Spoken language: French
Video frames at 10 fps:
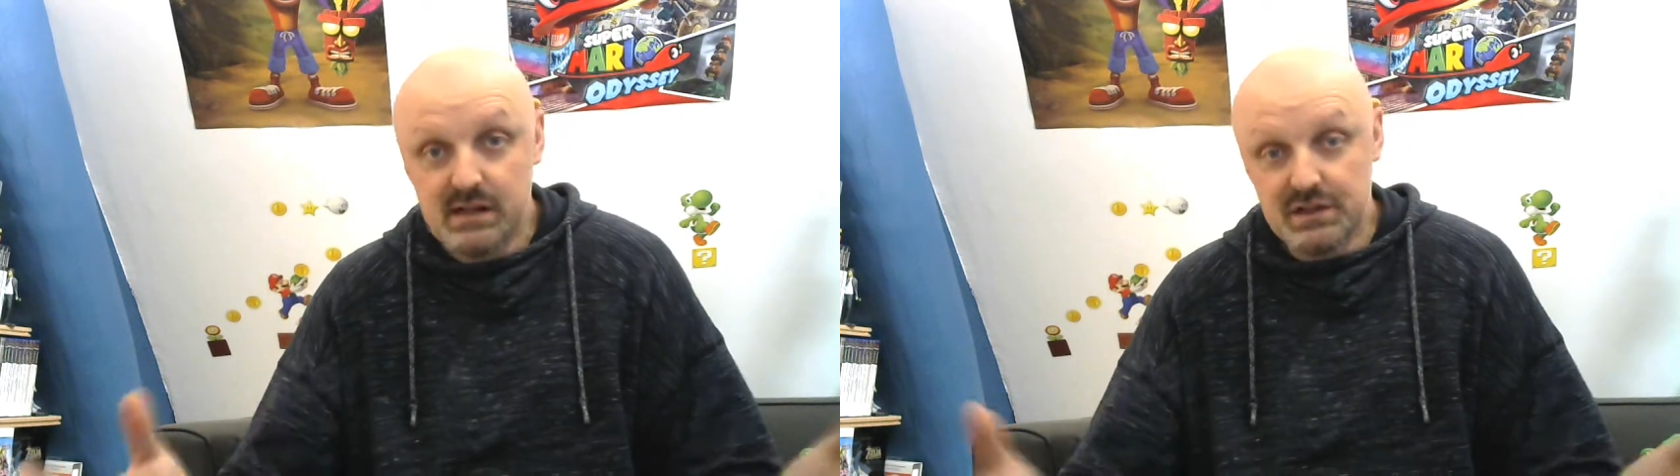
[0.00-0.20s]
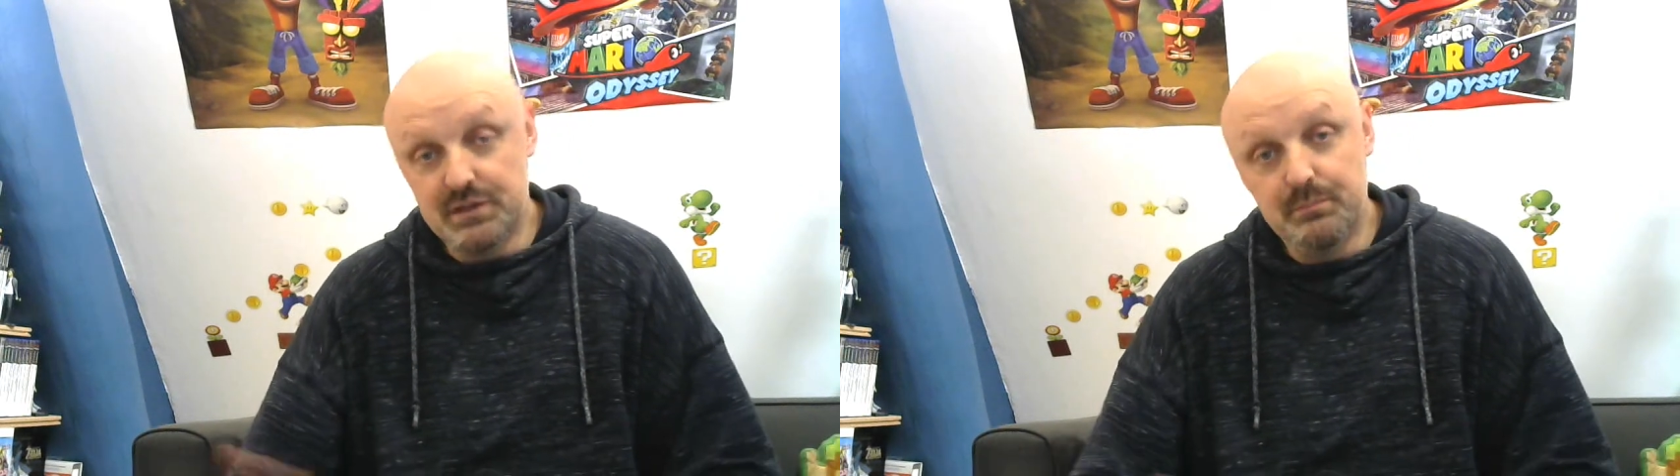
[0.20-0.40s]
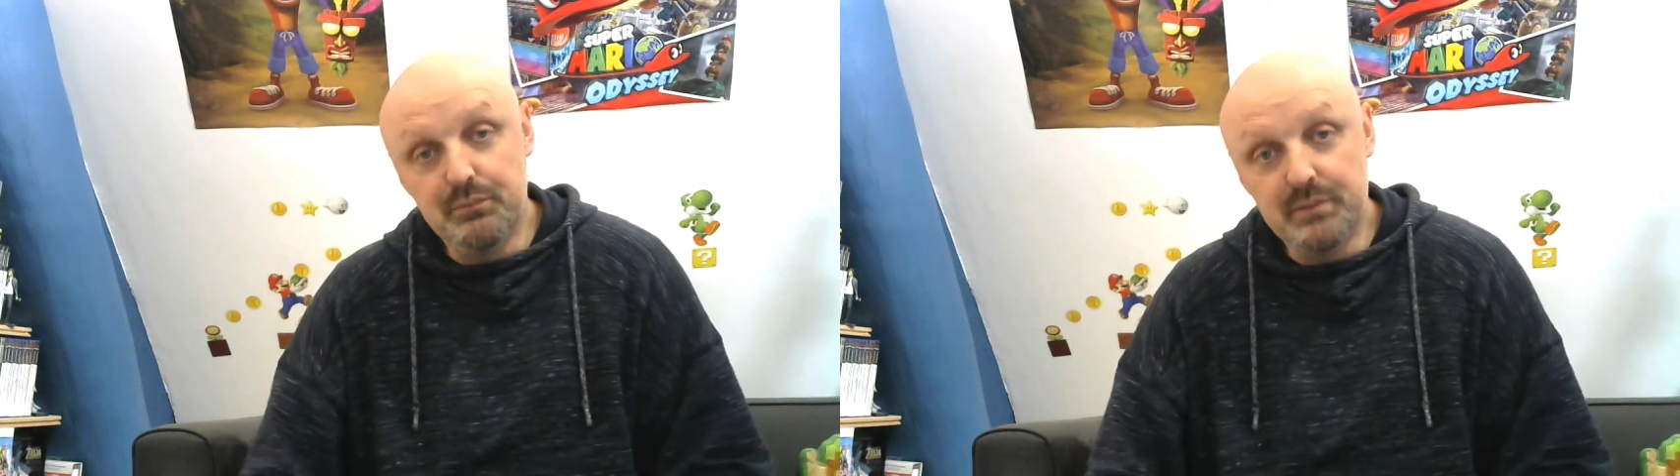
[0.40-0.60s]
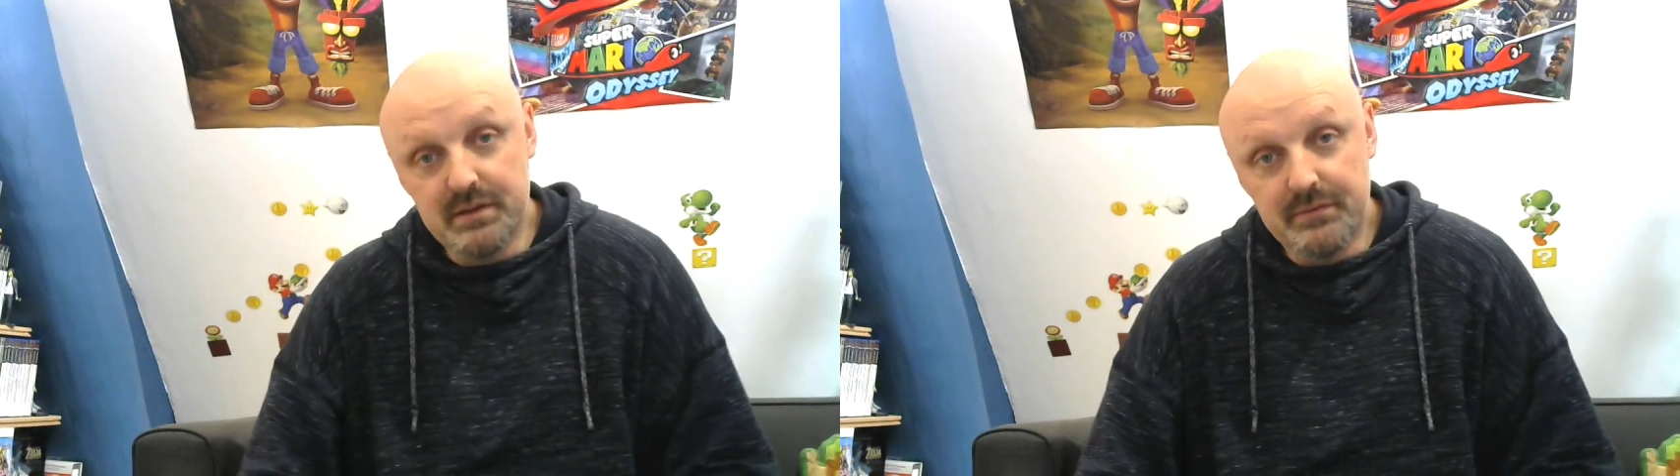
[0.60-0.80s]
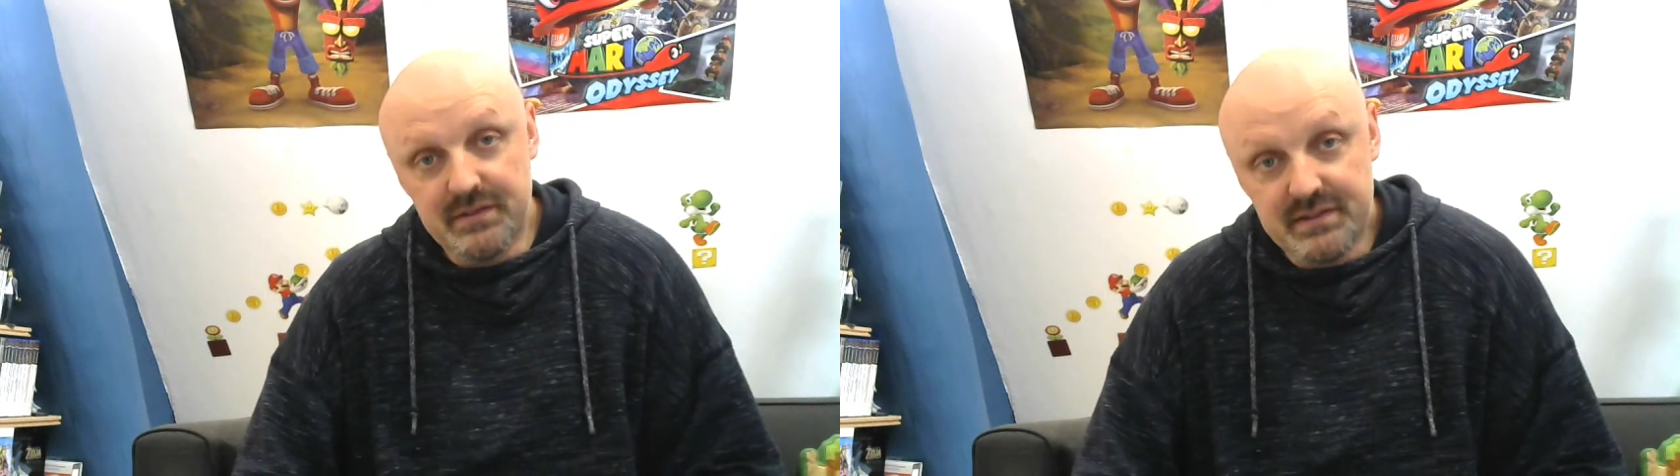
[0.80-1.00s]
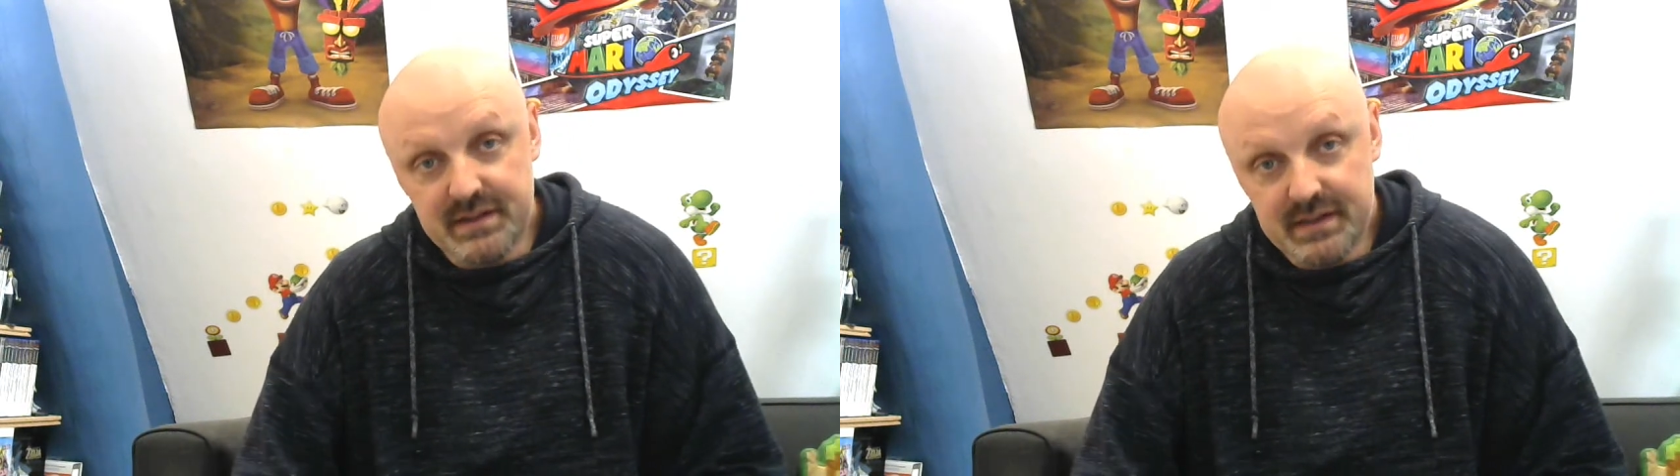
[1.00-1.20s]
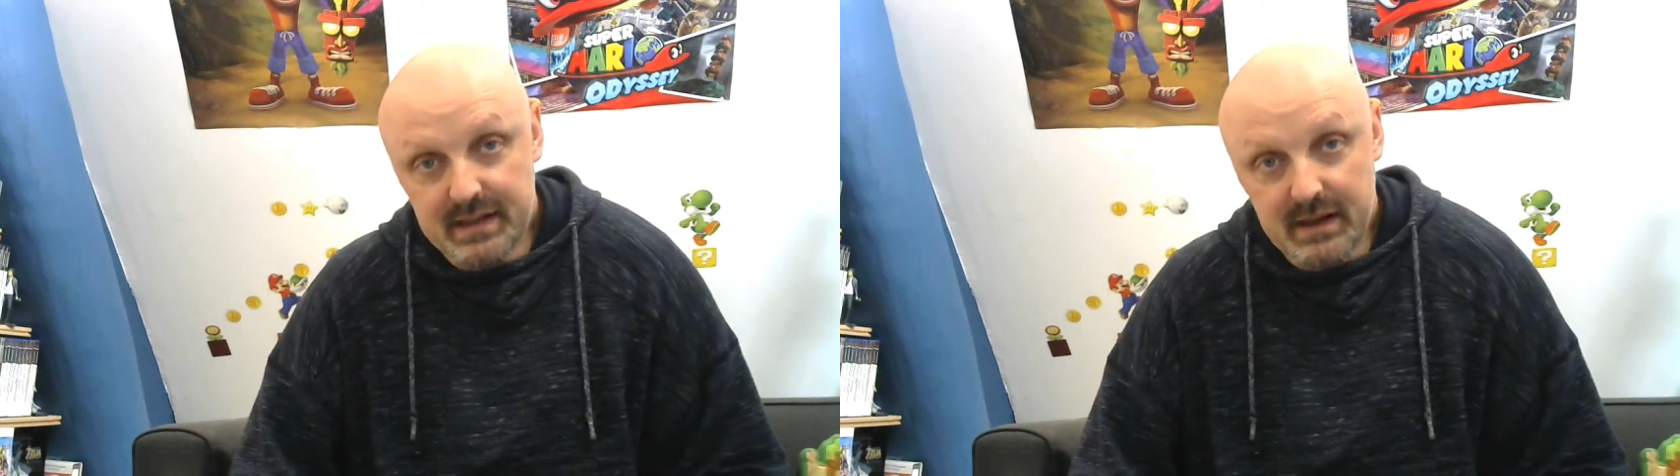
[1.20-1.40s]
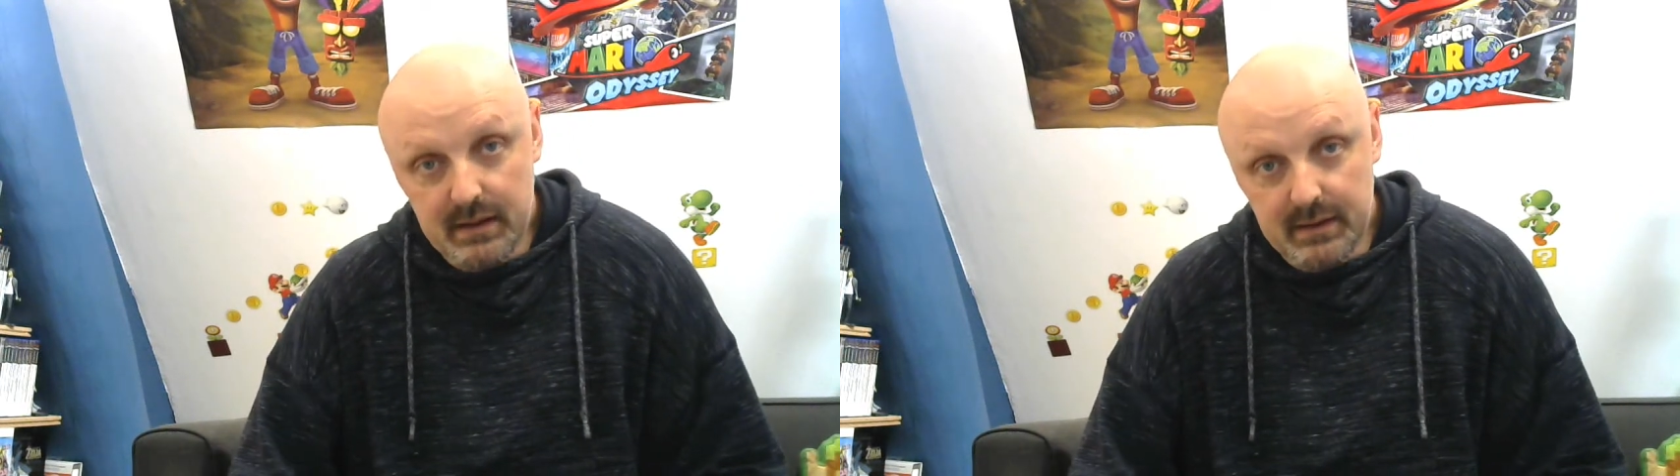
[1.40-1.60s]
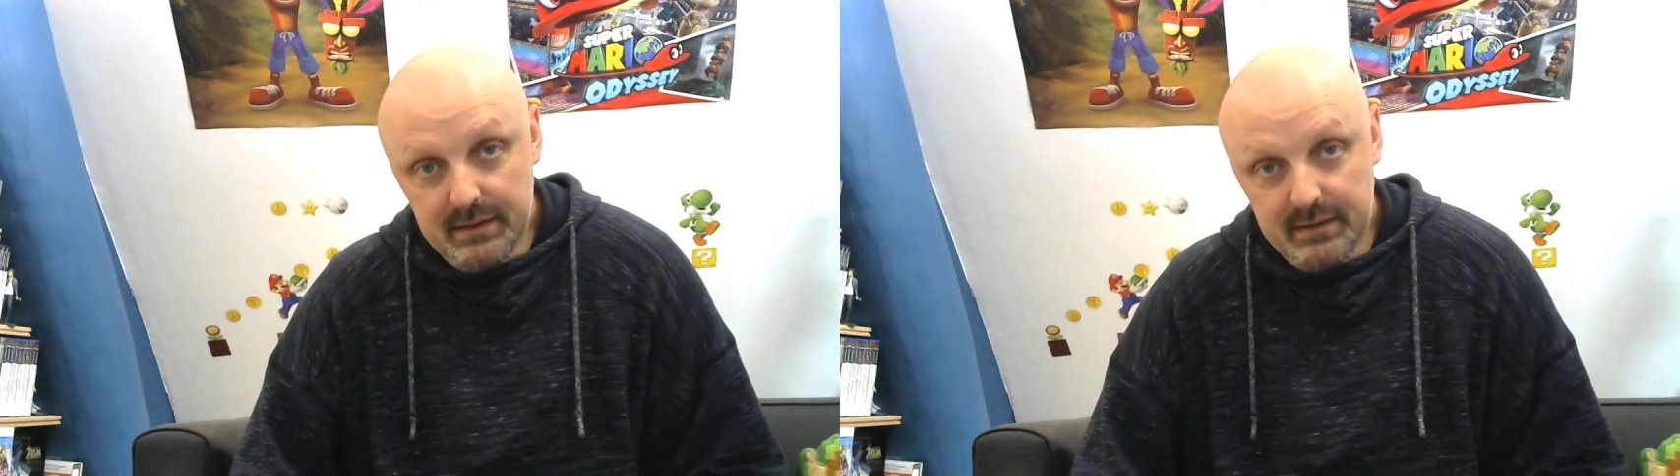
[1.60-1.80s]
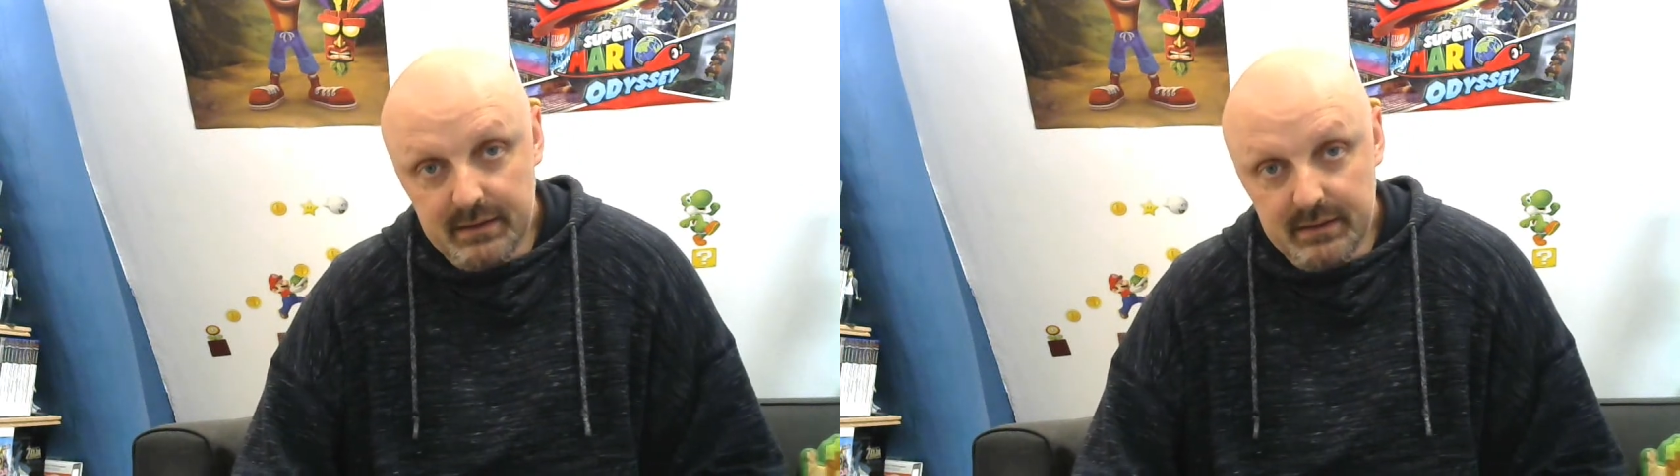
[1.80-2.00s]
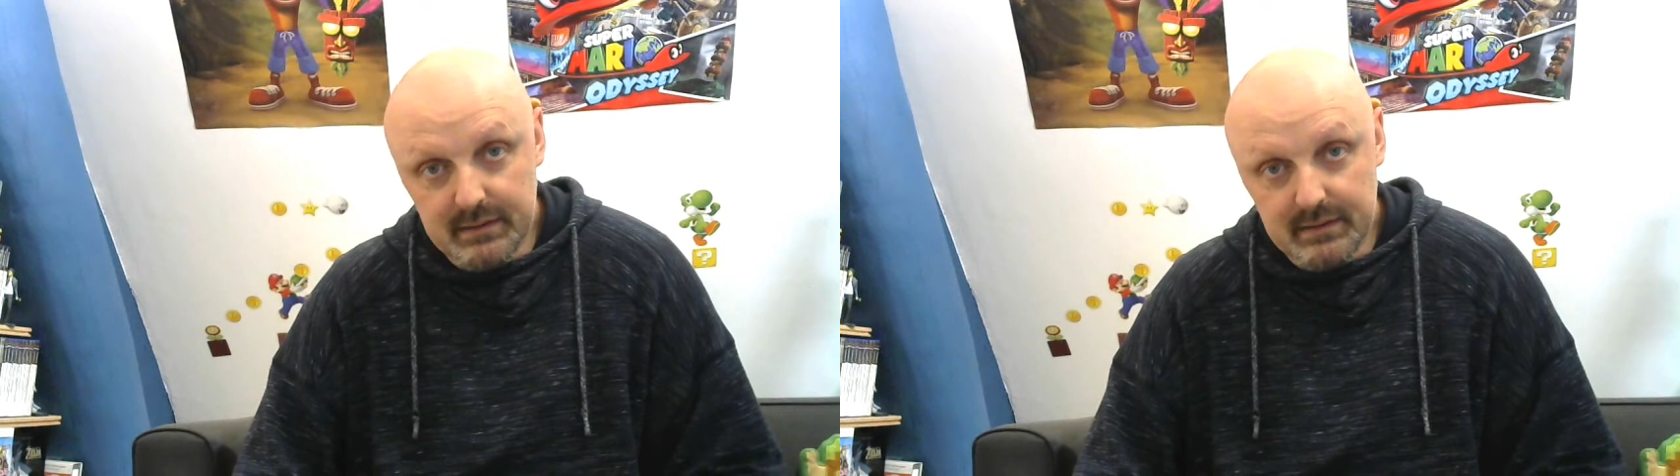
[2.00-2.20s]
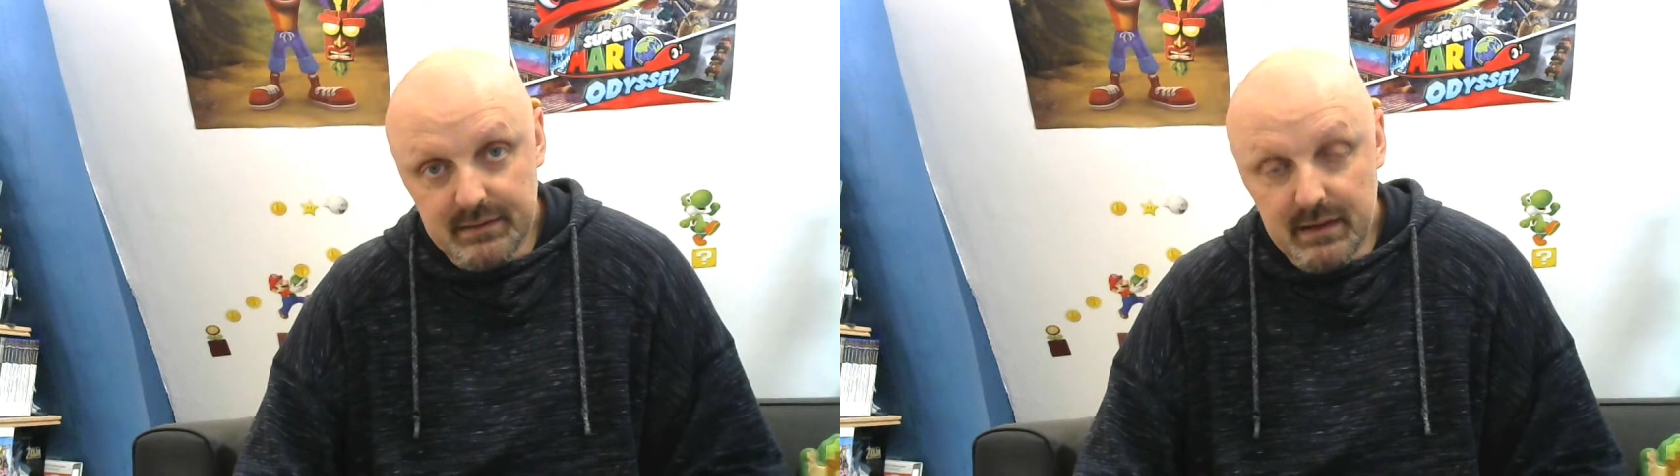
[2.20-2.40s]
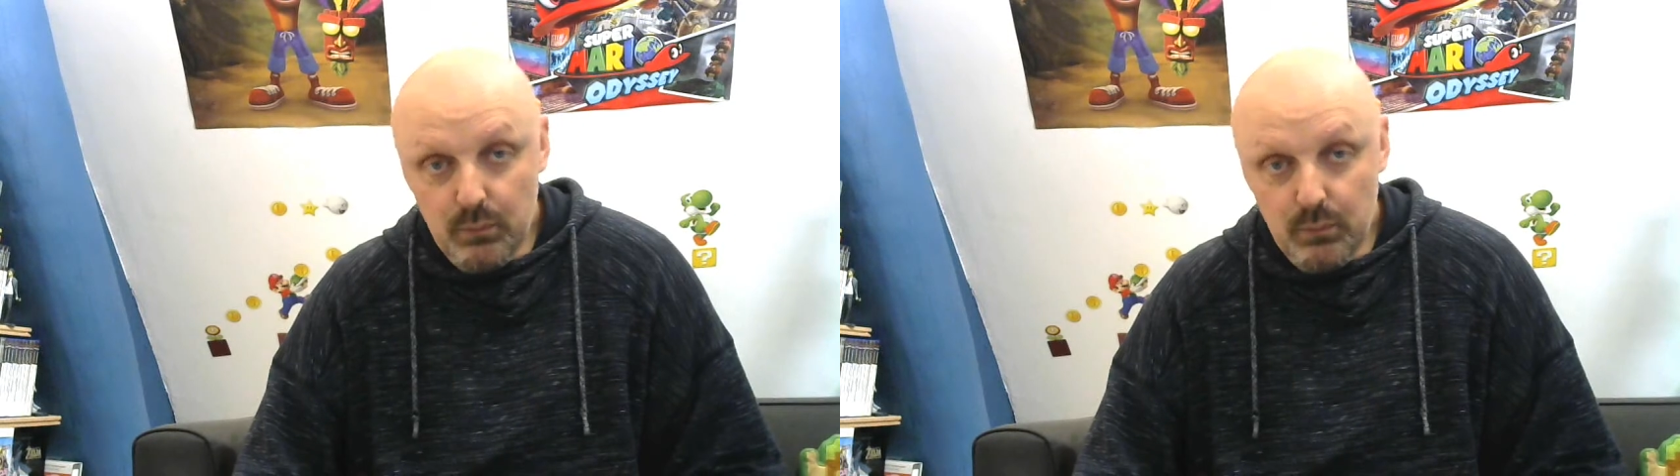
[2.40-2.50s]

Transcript: J'ai pu bénéficier d'un